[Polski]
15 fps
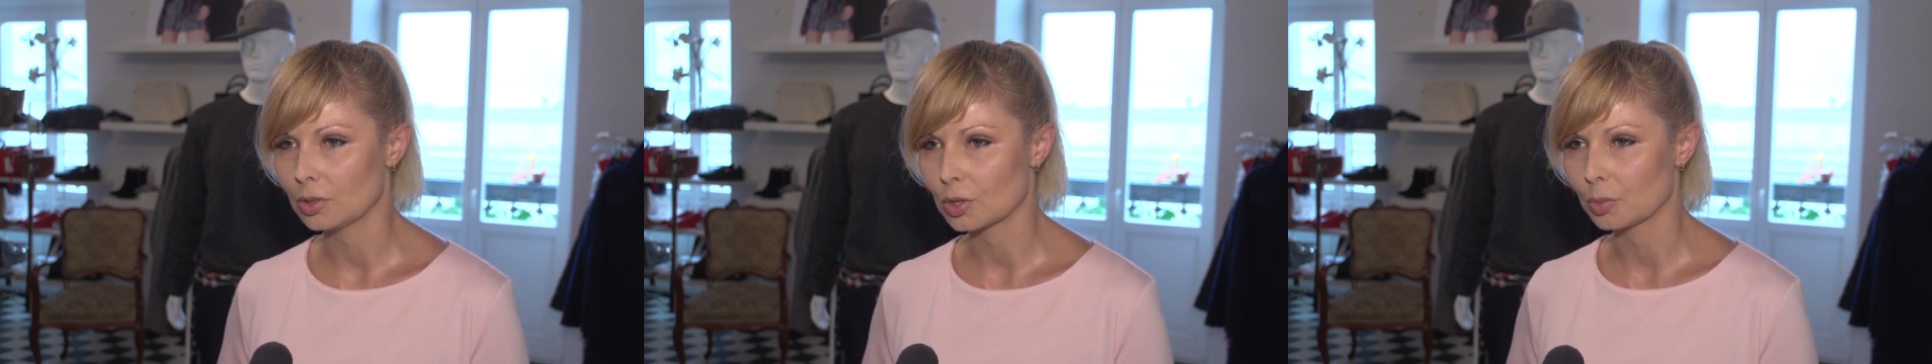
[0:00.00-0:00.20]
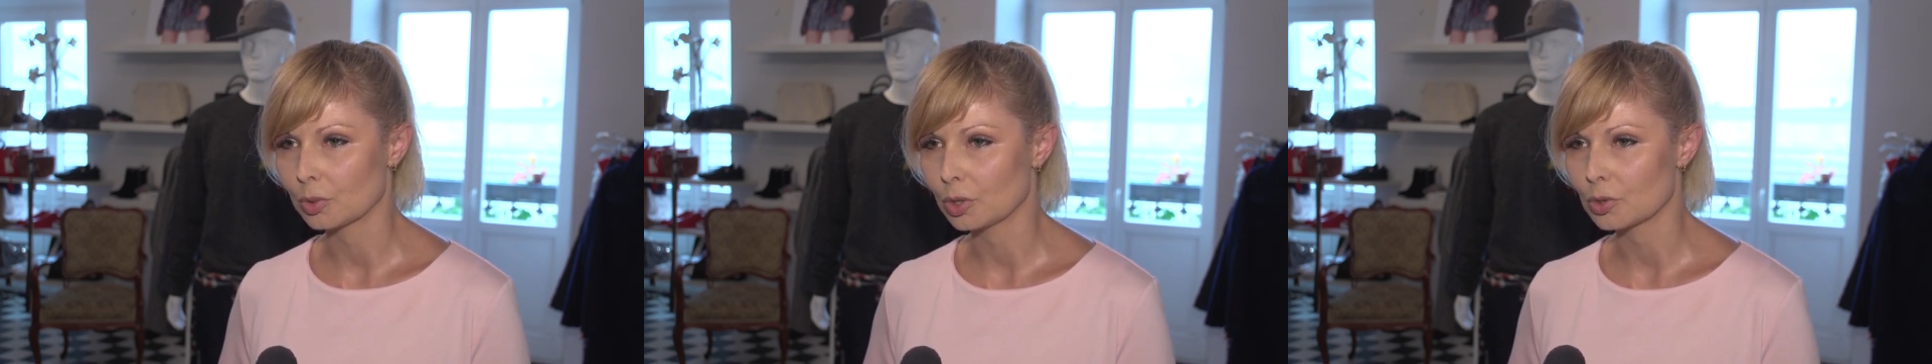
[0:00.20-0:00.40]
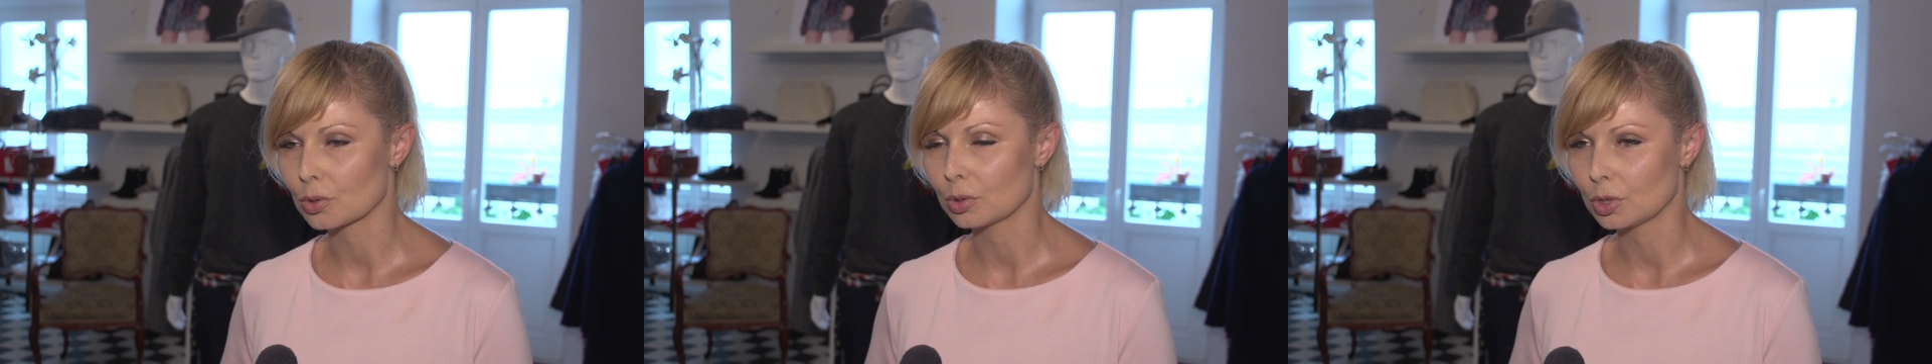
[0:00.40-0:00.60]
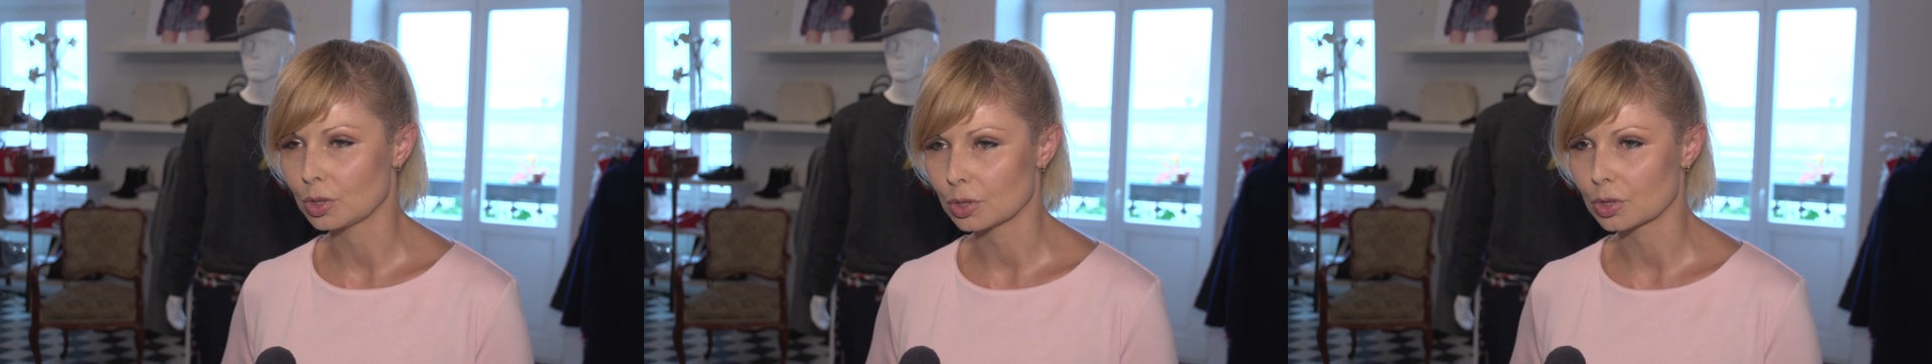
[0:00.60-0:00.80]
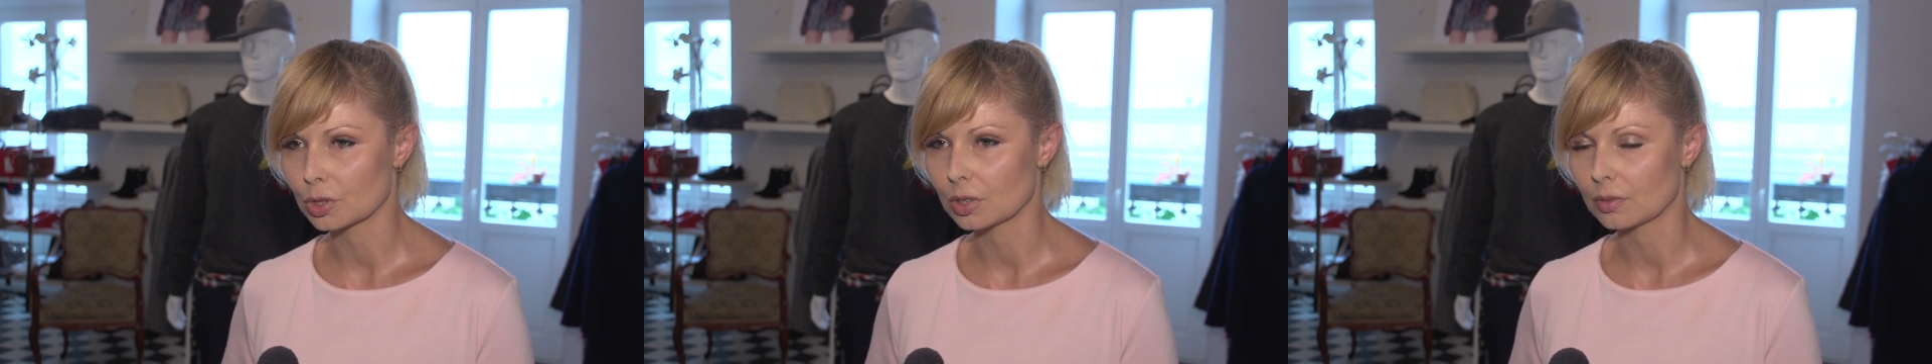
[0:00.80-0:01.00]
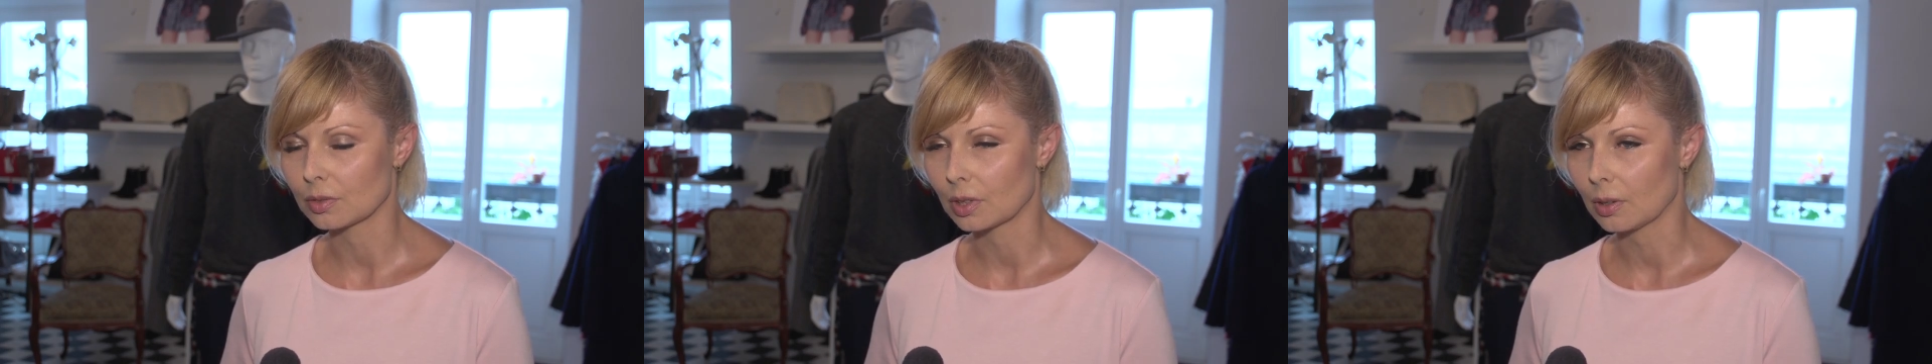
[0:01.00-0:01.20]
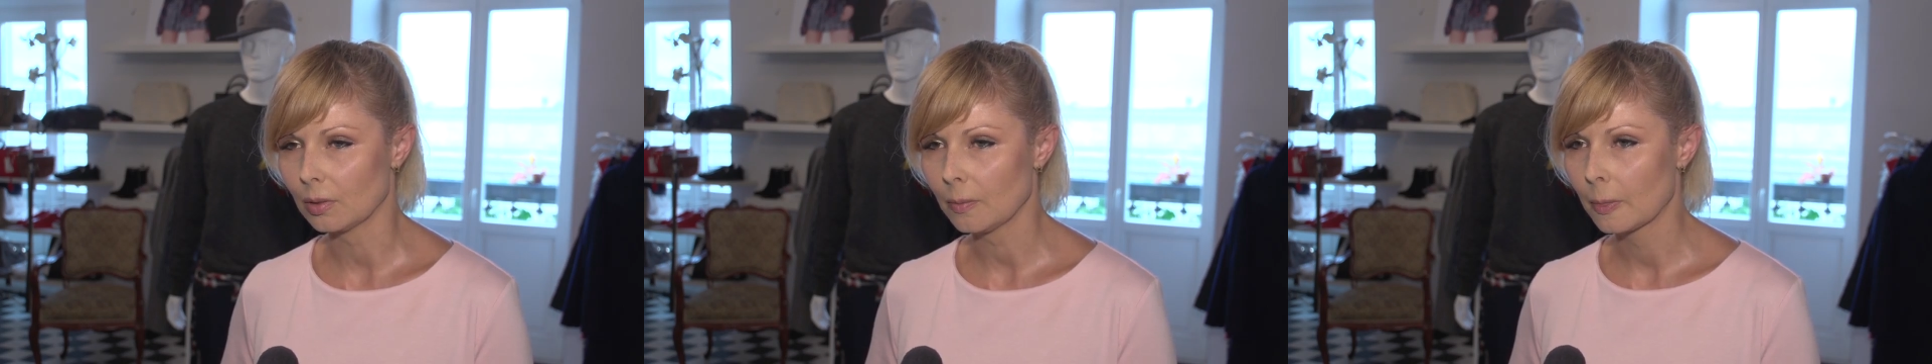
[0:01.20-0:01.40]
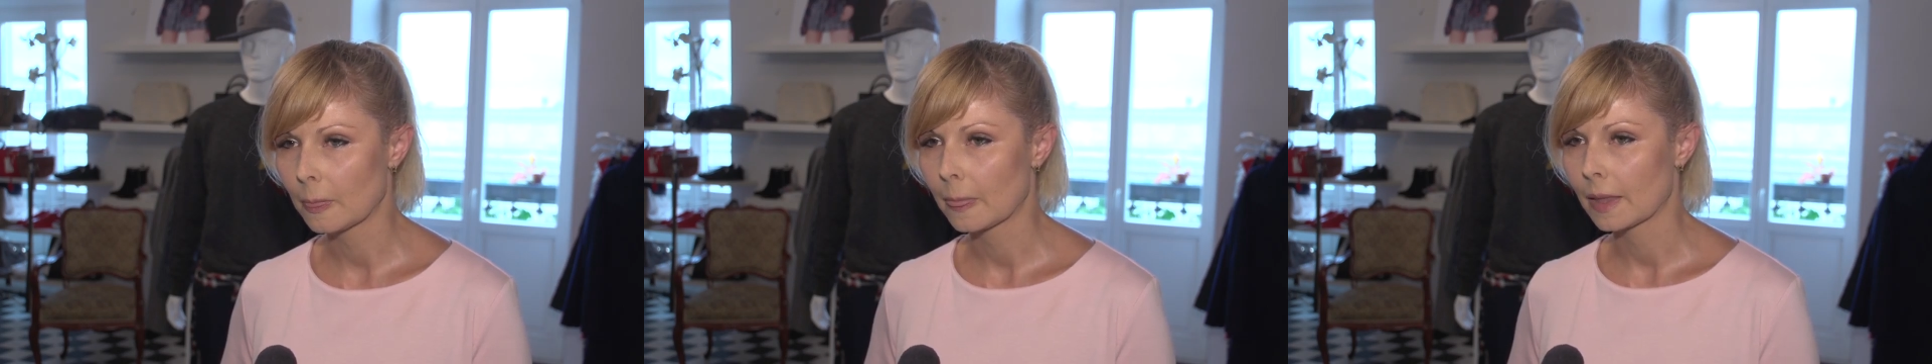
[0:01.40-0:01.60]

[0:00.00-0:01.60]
i żeby nie czuli się sztywno.